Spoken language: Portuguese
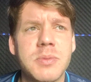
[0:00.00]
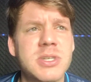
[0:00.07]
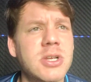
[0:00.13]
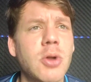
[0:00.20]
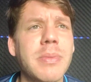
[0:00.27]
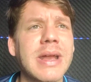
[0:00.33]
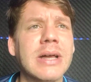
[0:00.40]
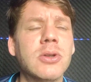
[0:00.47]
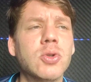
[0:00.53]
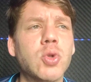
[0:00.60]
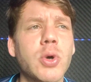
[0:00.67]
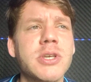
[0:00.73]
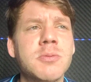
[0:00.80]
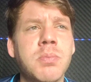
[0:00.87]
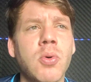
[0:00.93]
se não me engano,
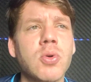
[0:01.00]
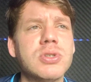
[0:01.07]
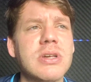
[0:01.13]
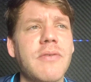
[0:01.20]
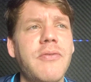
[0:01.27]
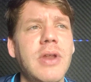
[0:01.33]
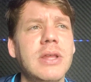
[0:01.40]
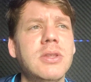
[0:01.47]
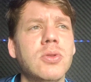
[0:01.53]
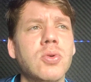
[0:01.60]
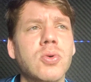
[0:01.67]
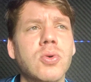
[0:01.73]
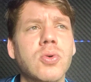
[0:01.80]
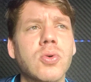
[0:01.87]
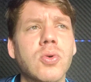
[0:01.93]
dois pontos à frente
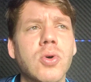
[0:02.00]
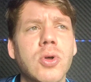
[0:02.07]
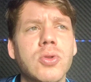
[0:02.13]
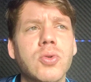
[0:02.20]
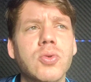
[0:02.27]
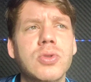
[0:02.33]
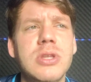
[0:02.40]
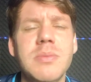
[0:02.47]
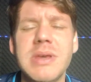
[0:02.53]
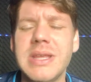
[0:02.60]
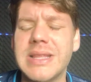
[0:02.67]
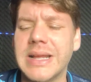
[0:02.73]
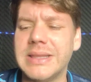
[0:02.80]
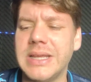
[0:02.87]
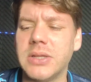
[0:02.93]
do, do time que
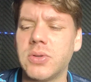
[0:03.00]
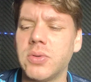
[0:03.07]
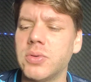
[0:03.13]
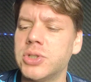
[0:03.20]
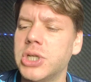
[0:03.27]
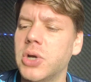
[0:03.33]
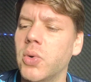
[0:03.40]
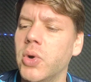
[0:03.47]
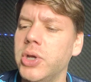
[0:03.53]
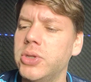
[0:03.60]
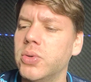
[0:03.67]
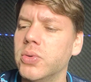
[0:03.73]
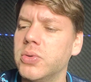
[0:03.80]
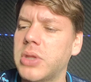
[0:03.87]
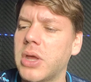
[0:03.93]
está dentro do G8.